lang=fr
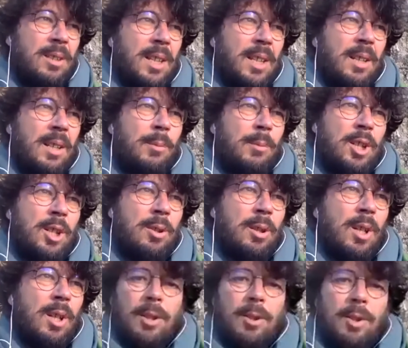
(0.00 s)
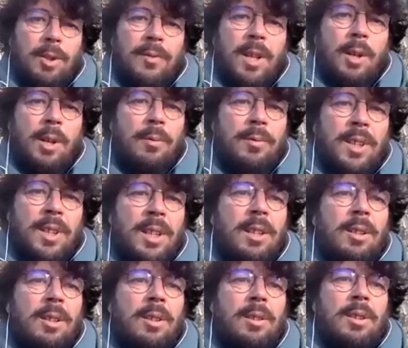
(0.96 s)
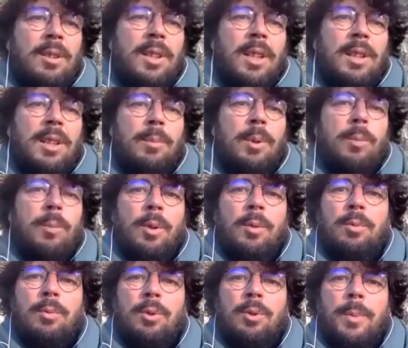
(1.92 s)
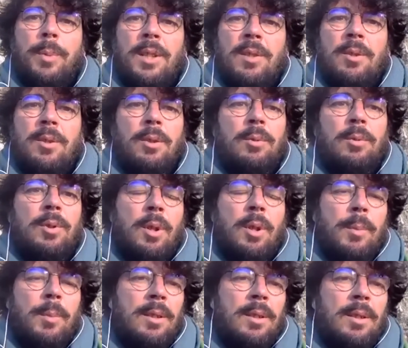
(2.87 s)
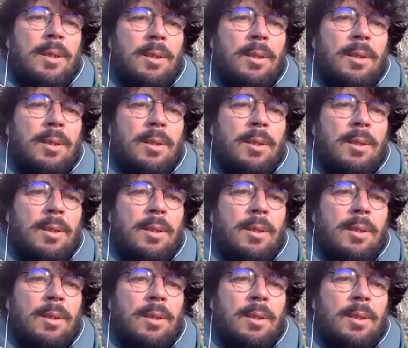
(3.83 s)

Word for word: Il moi, désolé, mais quand je vais en ville, euh, il y a des moments où je passe une semaine